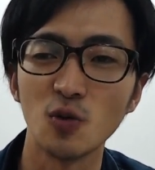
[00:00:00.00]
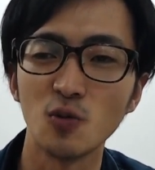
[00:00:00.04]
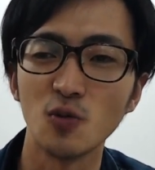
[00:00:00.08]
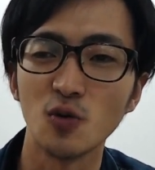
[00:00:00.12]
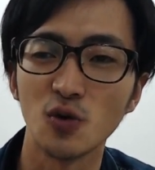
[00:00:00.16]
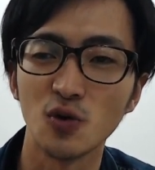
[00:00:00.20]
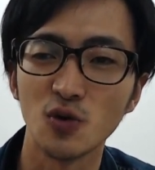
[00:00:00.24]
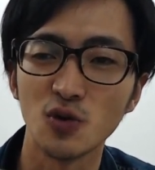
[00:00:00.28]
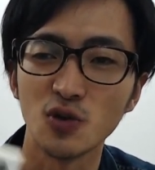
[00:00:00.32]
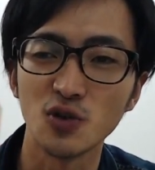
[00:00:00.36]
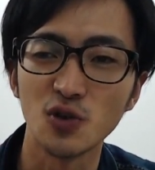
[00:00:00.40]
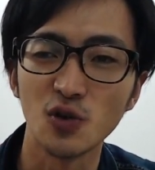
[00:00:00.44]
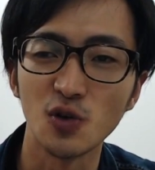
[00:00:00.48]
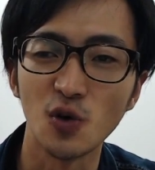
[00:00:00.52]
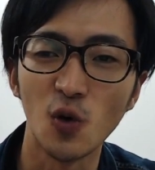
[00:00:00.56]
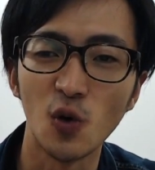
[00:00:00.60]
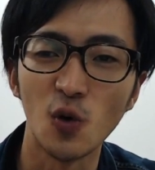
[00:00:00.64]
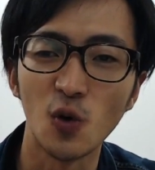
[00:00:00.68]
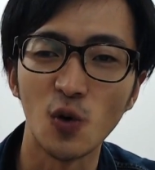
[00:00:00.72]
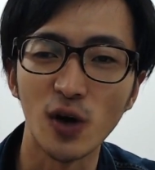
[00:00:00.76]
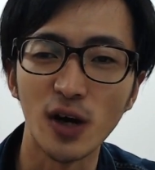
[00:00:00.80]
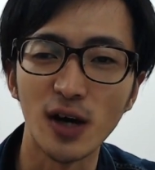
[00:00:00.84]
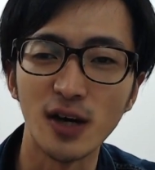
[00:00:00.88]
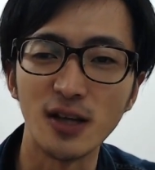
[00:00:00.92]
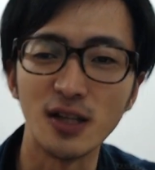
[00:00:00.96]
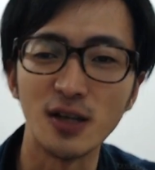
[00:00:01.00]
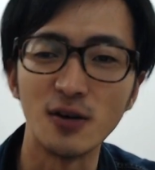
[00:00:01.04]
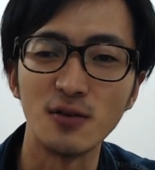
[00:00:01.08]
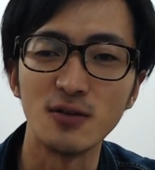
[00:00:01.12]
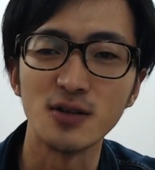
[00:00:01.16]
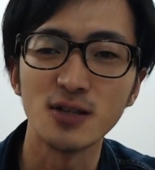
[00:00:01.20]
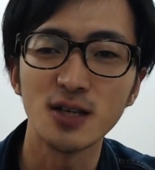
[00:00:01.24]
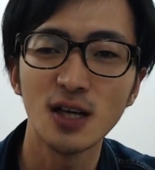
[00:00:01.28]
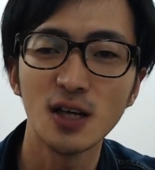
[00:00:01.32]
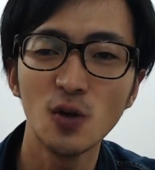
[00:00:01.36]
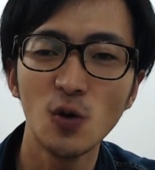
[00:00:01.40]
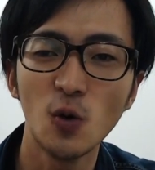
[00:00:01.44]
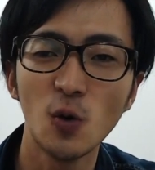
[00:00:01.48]
僕、そういう本を書いてるんです
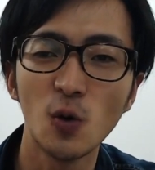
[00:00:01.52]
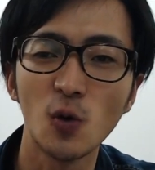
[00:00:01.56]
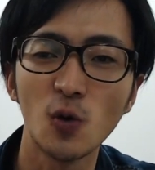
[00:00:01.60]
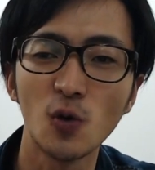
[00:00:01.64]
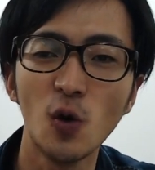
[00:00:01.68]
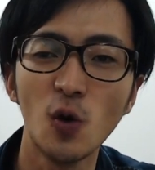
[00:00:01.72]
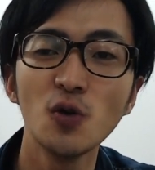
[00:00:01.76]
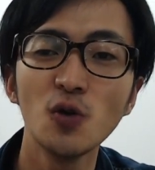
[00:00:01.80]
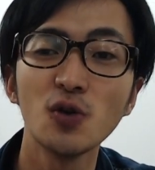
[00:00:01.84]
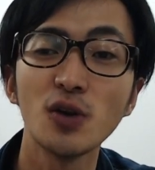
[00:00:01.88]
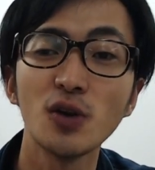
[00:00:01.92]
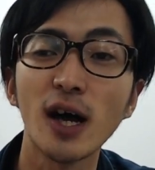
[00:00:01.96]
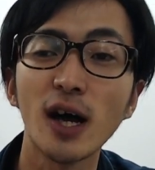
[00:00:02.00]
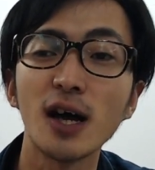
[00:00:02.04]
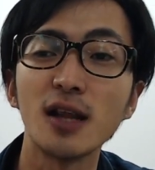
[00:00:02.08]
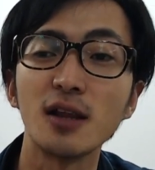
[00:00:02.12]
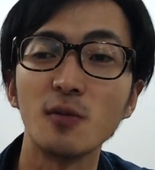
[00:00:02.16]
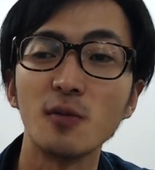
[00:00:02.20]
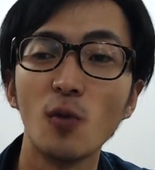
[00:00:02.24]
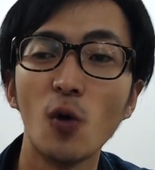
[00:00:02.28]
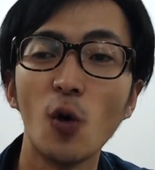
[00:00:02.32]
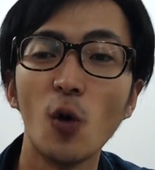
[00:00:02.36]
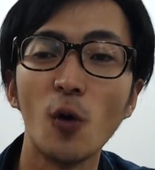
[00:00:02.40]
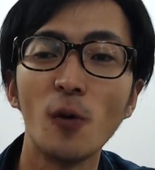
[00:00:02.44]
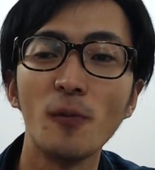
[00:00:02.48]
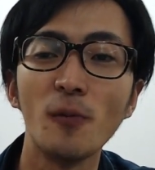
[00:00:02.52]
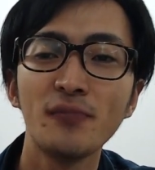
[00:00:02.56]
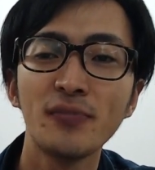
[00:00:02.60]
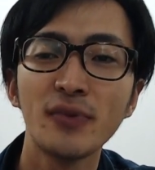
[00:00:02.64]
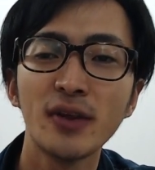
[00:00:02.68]
けど、この本の中でも、